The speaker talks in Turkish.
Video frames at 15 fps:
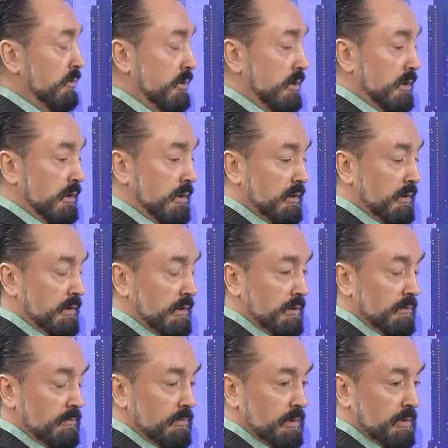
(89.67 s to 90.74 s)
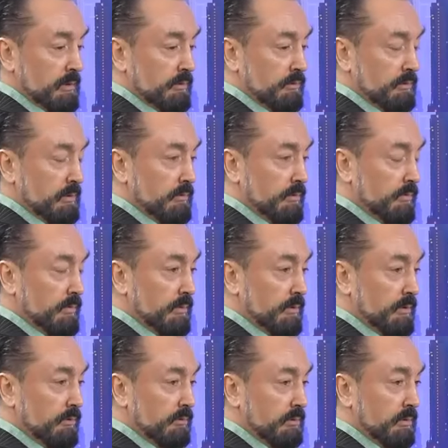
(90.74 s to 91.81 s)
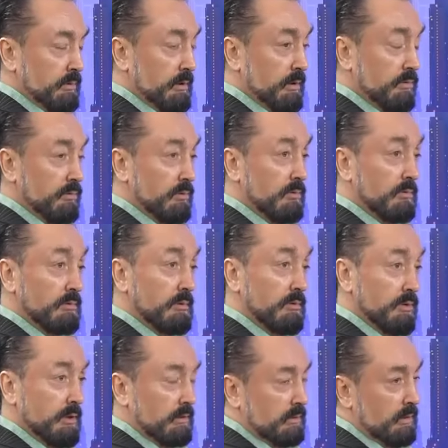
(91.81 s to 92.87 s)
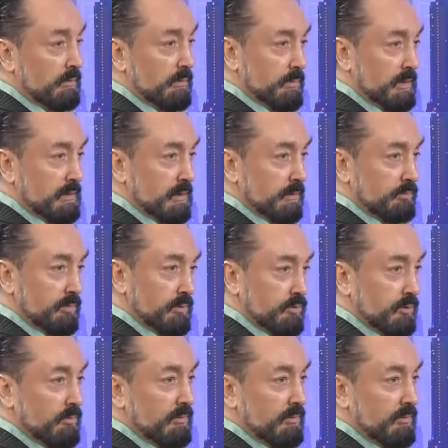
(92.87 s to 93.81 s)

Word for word: Şahane. Bayağı güzel. Birbirinden güzel. Yalnız o cihattan bir hesap soracağım.